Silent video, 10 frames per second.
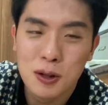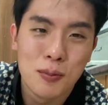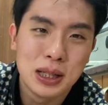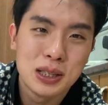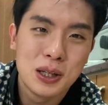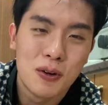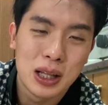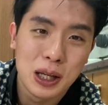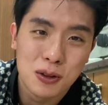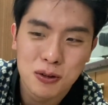더 맛있는 것
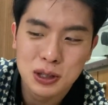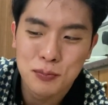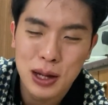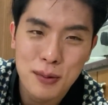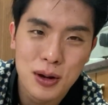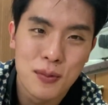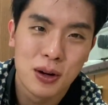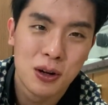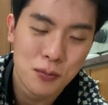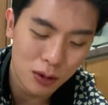같아요. 통스팸을
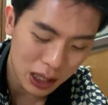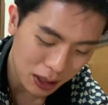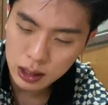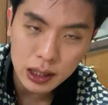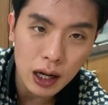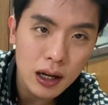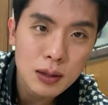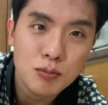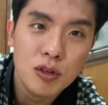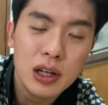먹는 것보단
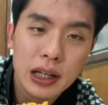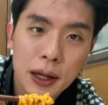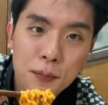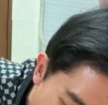약간 물리네.